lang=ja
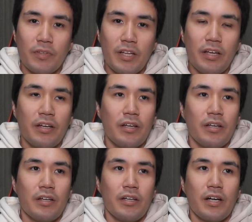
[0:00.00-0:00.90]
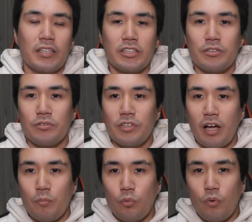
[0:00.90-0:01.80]
で、あっちの
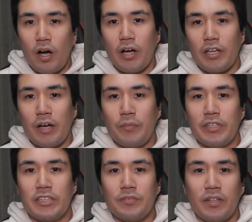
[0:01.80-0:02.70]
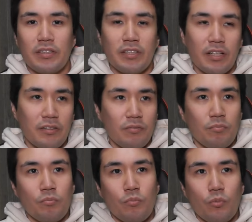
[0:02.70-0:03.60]
田んぼはやめてしまった、
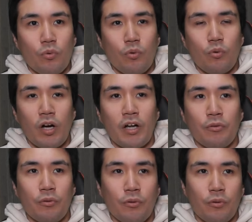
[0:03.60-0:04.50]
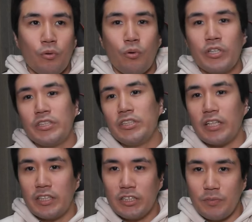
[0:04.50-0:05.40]
放棄地に
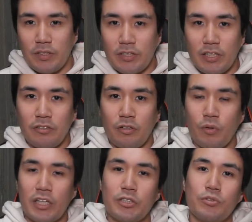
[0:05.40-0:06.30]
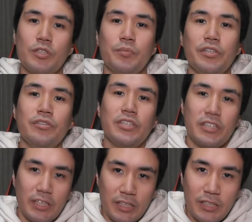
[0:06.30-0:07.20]
なってしまったっていうのもあちこち見る
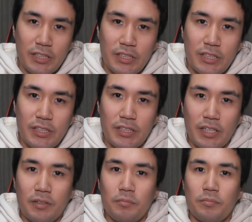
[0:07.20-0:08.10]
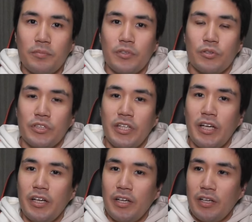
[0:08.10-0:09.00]
しね。そし
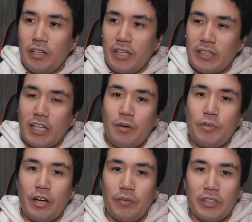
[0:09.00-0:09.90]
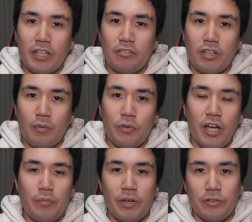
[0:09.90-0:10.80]
て野菜もやめたとか、もう
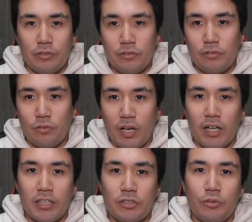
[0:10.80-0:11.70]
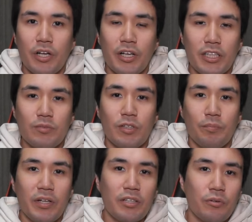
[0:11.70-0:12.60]
やめるとか、そういう話もいっ
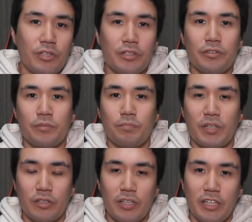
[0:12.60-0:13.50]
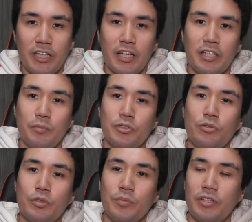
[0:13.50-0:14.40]
ぱい聞こえてくる。まあそれは担い手不
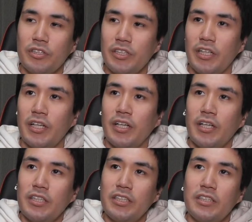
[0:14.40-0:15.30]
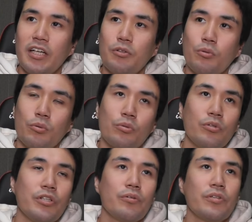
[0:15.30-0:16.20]
足もあるし、資材高
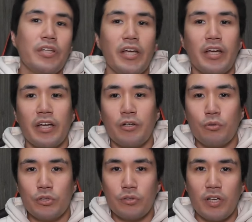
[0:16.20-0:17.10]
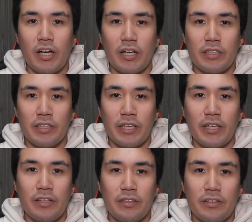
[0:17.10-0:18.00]
騰によってコストが上がっ
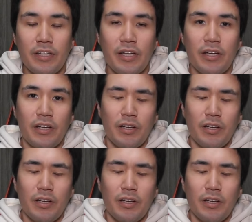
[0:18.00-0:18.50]
て、で